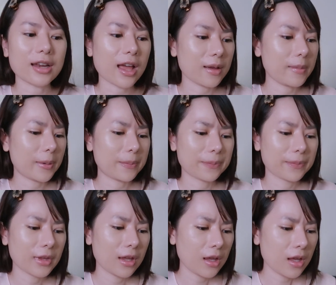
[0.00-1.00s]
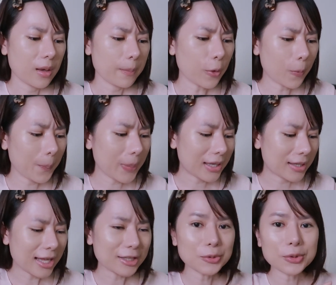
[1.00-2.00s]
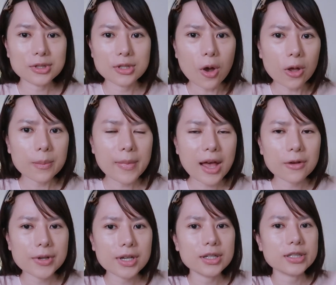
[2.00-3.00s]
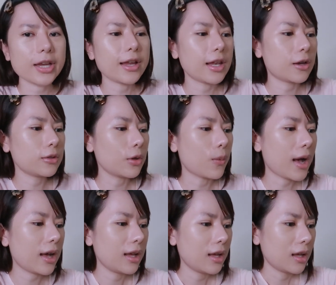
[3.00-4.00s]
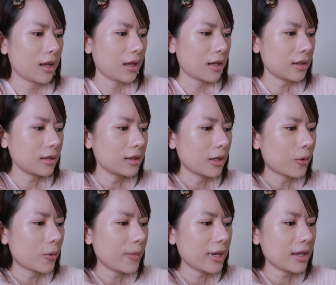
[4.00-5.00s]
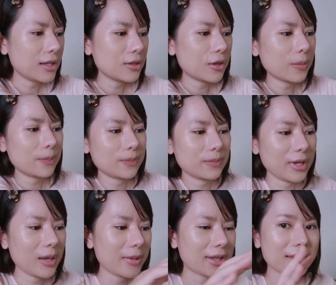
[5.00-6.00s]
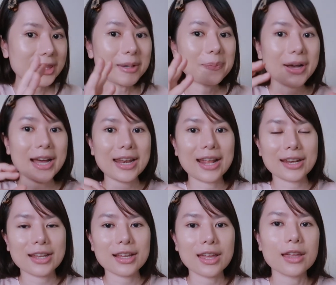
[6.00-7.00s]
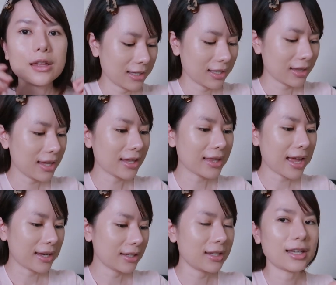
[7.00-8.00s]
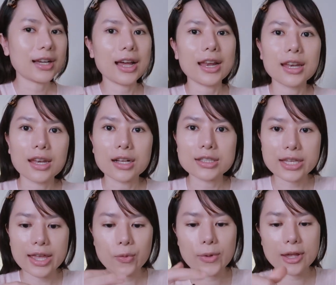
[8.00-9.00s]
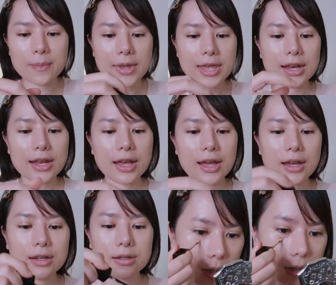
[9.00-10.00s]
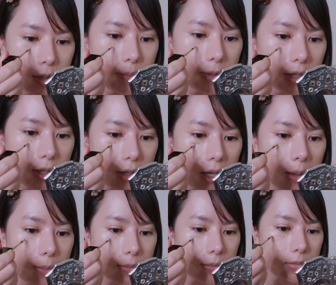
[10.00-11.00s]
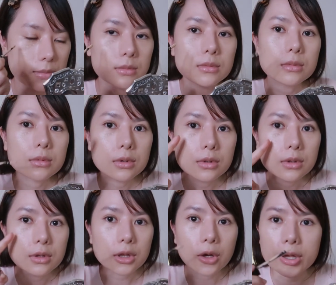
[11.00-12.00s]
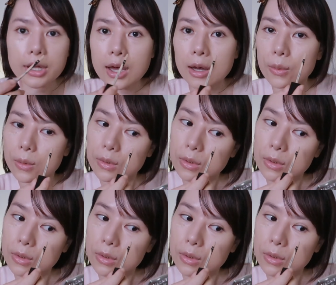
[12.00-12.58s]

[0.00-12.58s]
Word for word: งนะแบบปกปิดได้สุดยอดมากฝ้ายเคยใช้แล้วแต่ว่าเออเราก็ไม่ได้ชอบให้มันตึบขนาดนั้นไงใต้ตานิดนึงละกันเดี๋ยวใช้ Wake Make นะคะจิ้มไปเลยตามรอยเงา